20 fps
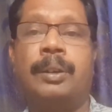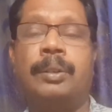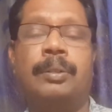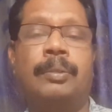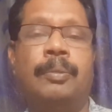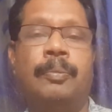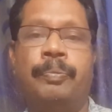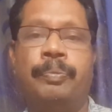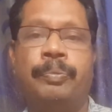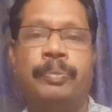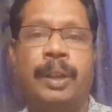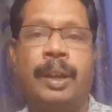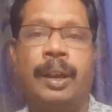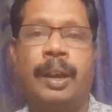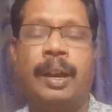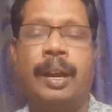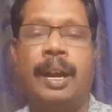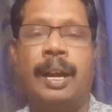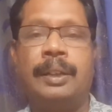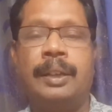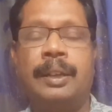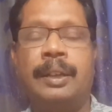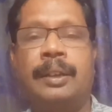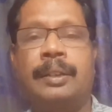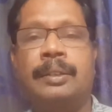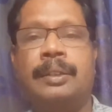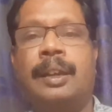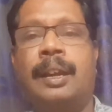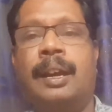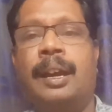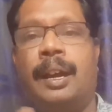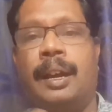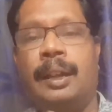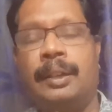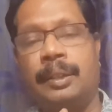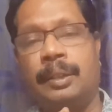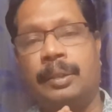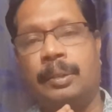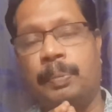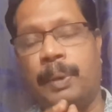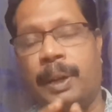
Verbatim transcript: இருக்கும் அதே நேரத்தில் அந்த